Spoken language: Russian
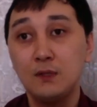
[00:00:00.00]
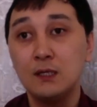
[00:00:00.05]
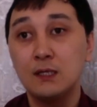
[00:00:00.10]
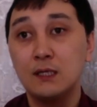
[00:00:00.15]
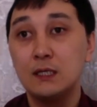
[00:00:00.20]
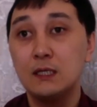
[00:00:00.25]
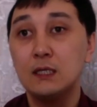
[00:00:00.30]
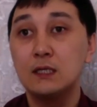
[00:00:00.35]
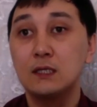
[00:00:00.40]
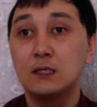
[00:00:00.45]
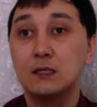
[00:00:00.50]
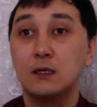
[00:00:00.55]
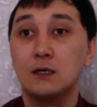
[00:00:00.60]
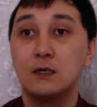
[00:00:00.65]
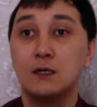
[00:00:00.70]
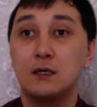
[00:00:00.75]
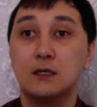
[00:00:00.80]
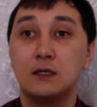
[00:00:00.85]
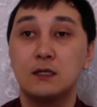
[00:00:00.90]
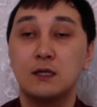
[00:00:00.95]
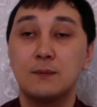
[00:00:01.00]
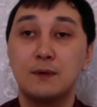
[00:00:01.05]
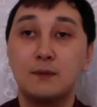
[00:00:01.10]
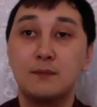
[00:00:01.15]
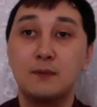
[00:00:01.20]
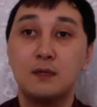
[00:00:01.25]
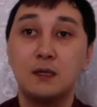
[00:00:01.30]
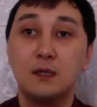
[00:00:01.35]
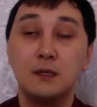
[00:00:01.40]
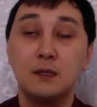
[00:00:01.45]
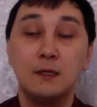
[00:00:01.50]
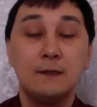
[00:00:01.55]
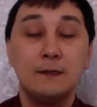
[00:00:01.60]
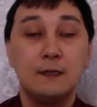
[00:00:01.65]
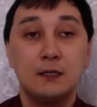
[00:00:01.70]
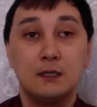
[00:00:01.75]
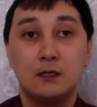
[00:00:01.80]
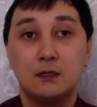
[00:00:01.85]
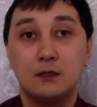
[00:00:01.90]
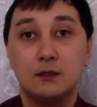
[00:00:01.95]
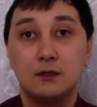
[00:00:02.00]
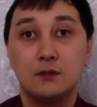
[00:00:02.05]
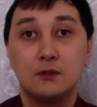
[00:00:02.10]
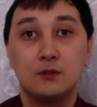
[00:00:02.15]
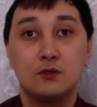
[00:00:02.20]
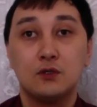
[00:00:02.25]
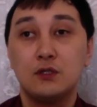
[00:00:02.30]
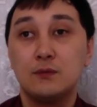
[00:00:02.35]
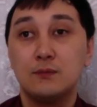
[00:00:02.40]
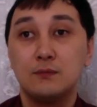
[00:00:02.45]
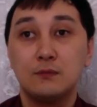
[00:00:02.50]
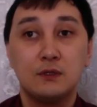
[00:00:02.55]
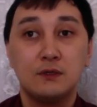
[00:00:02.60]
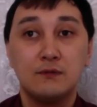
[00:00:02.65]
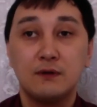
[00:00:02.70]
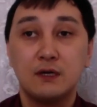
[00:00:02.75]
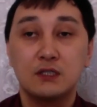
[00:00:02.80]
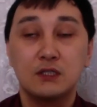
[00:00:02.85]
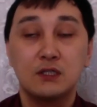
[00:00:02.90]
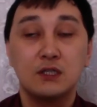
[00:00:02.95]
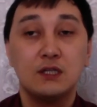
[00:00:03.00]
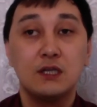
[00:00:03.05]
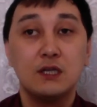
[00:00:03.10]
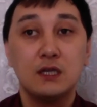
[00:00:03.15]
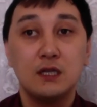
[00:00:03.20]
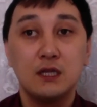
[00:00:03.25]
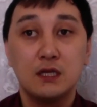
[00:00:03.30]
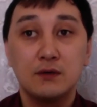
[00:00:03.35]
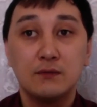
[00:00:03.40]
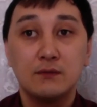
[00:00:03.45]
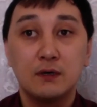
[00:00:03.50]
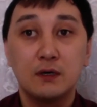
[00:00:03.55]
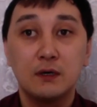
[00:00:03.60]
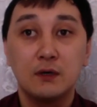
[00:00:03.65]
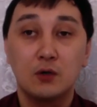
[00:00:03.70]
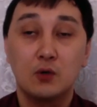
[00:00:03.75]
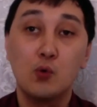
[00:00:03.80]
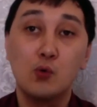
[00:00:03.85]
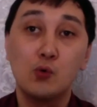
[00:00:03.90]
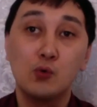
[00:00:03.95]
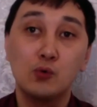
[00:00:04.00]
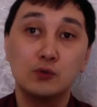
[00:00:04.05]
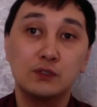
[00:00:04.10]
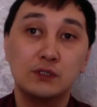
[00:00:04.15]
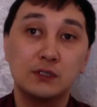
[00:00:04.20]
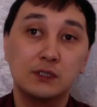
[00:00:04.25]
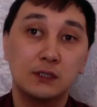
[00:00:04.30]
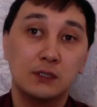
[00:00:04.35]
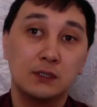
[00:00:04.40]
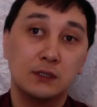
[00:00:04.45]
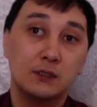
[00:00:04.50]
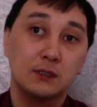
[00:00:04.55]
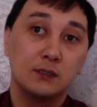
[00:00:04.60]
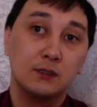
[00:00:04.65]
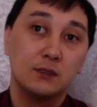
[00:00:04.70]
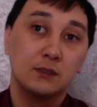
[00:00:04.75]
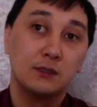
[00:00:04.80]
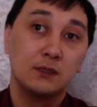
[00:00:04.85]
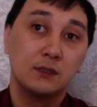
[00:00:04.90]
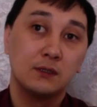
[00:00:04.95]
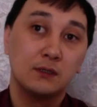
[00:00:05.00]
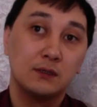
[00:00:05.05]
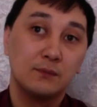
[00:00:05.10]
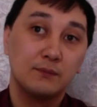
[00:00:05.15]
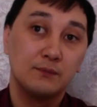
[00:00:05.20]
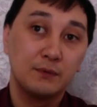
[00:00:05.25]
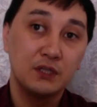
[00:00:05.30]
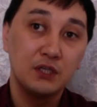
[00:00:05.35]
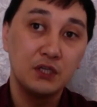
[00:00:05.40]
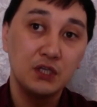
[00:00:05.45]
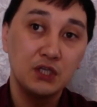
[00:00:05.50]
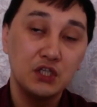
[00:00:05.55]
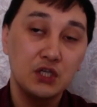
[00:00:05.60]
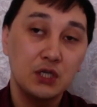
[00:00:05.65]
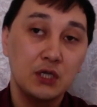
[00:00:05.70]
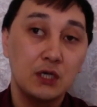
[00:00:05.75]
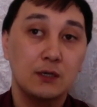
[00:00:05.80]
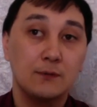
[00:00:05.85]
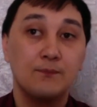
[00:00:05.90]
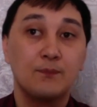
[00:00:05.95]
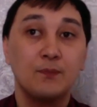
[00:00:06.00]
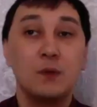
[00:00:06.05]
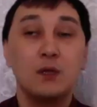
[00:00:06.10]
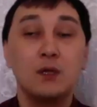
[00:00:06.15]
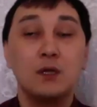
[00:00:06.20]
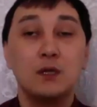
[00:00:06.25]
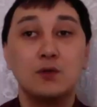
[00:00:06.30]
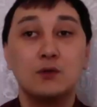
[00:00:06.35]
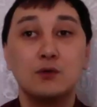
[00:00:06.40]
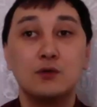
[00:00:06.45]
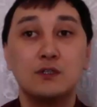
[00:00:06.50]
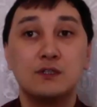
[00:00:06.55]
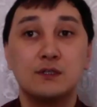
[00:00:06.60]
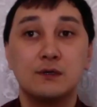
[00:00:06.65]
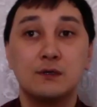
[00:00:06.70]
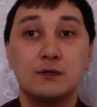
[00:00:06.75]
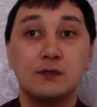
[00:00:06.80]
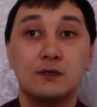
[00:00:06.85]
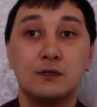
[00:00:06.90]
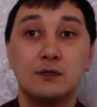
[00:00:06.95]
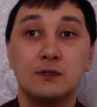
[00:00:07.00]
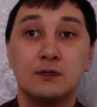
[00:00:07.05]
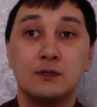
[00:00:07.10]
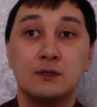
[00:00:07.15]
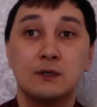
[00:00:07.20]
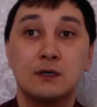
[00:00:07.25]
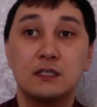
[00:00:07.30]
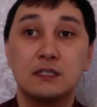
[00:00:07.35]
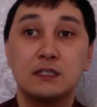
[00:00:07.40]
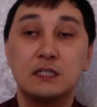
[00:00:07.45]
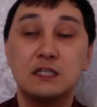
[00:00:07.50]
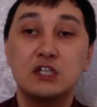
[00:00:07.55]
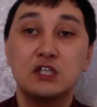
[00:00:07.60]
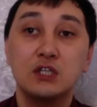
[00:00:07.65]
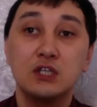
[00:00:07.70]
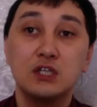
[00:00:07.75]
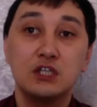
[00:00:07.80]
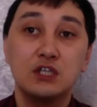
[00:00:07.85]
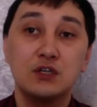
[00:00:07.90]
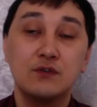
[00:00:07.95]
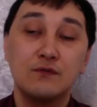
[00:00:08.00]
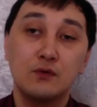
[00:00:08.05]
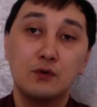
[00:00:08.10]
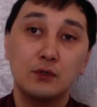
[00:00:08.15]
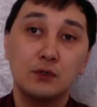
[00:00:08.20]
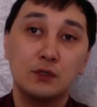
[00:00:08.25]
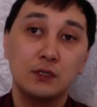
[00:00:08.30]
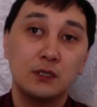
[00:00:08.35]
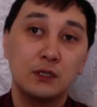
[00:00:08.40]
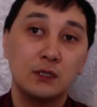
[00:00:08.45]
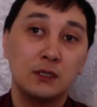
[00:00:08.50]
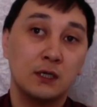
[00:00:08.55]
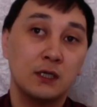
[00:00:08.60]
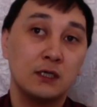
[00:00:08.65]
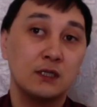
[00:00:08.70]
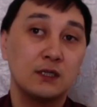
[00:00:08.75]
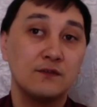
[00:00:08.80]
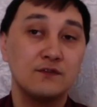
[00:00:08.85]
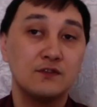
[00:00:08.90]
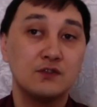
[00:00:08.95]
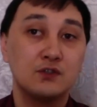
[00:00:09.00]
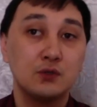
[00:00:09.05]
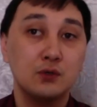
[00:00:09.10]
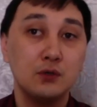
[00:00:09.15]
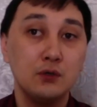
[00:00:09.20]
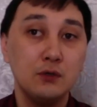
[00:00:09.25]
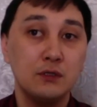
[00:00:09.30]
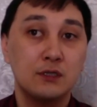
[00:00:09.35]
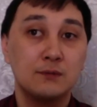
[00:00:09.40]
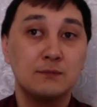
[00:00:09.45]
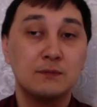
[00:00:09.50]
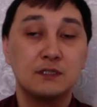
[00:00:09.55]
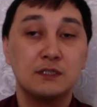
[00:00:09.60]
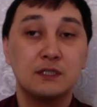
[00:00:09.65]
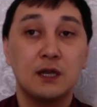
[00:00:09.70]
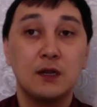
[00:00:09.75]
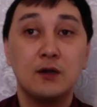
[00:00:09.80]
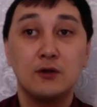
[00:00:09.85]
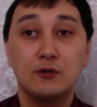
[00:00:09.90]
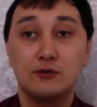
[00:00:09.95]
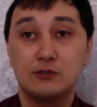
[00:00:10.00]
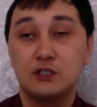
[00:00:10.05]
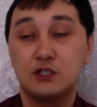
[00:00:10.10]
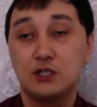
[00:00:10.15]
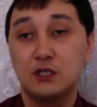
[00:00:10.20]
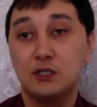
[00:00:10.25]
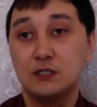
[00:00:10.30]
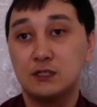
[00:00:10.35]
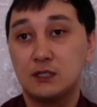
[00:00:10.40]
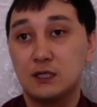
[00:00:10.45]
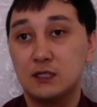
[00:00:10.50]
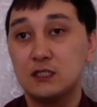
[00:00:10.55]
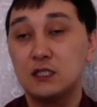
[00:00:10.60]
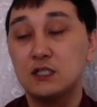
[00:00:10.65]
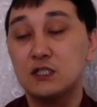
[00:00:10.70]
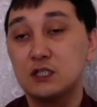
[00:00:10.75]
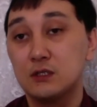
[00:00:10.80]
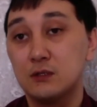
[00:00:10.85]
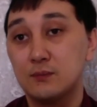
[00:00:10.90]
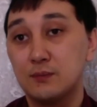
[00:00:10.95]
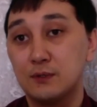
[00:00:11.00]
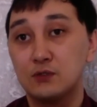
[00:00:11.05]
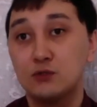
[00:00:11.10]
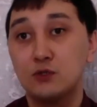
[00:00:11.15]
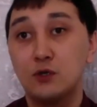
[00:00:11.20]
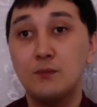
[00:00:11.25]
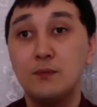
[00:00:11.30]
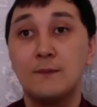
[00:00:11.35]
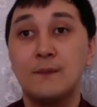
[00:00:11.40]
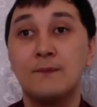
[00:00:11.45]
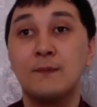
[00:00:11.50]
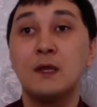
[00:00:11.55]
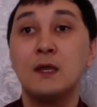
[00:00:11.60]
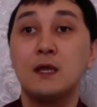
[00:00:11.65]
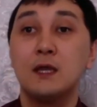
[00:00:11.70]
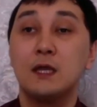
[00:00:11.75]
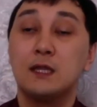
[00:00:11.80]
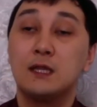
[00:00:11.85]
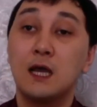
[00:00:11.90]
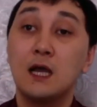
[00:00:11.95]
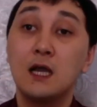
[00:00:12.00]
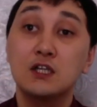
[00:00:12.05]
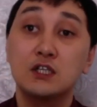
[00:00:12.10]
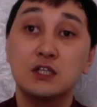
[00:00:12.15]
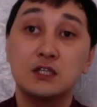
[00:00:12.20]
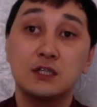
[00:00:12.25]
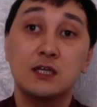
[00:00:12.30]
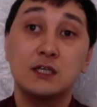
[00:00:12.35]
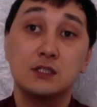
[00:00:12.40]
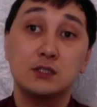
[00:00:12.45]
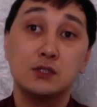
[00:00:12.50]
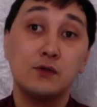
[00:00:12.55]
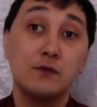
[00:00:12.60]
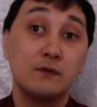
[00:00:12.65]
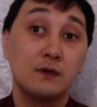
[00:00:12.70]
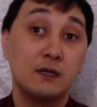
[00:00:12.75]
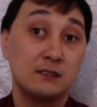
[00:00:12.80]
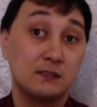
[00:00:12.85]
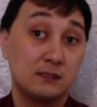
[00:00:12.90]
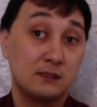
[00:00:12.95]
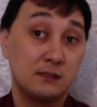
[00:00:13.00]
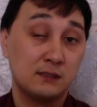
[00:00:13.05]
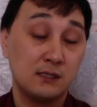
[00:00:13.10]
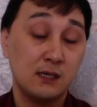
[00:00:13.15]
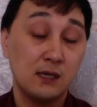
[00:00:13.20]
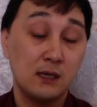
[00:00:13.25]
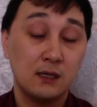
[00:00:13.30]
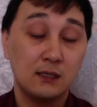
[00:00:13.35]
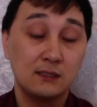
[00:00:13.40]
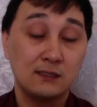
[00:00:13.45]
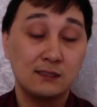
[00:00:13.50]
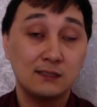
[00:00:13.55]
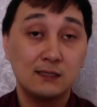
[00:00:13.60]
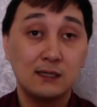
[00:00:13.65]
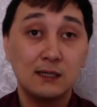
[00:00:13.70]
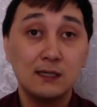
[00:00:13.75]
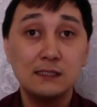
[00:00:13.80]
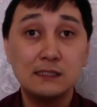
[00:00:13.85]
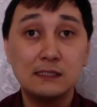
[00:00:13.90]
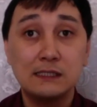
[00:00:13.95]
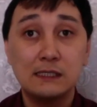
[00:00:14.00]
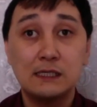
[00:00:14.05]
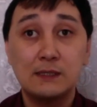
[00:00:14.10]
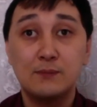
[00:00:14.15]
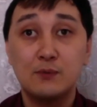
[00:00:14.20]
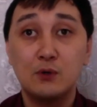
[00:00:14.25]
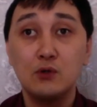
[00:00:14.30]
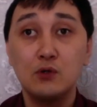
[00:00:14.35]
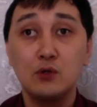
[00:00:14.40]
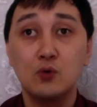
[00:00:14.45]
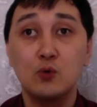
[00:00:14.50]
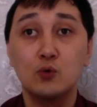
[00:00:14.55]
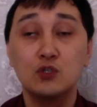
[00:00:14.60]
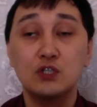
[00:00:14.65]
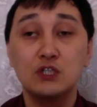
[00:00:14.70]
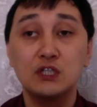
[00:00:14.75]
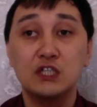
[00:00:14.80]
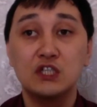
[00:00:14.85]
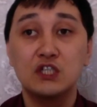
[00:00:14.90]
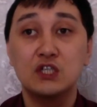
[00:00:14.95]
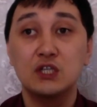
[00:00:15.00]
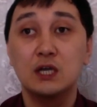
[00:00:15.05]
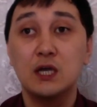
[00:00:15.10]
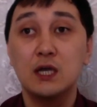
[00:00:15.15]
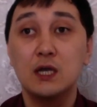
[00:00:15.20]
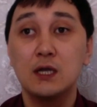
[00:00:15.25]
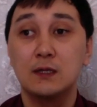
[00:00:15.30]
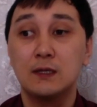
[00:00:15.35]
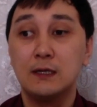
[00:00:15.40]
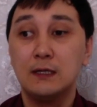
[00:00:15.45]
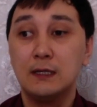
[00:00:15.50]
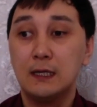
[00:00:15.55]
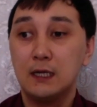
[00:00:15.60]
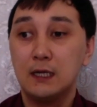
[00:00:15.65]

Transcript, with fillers: Или, например, Э, неважно, дерево, куст, э, птичка, то есть э, различные животные. Это все демонстрируется через различные пособия. И также на основе ассоциации ребенок уже начинает